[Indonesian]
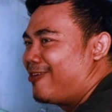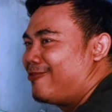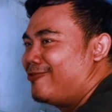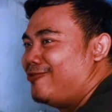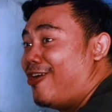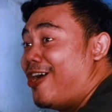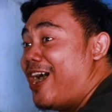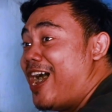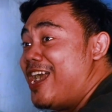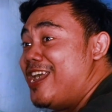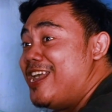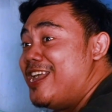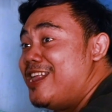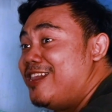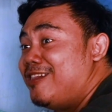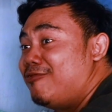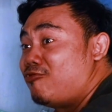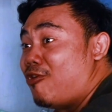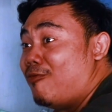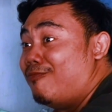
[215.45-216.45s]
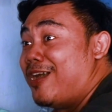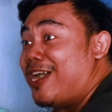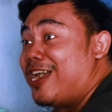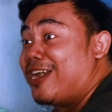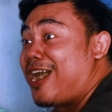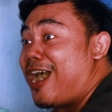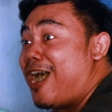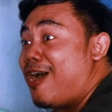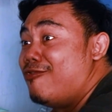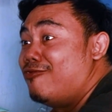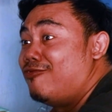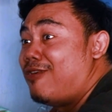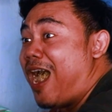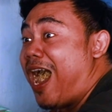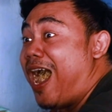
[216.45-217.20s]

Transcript: Aku doain somai kau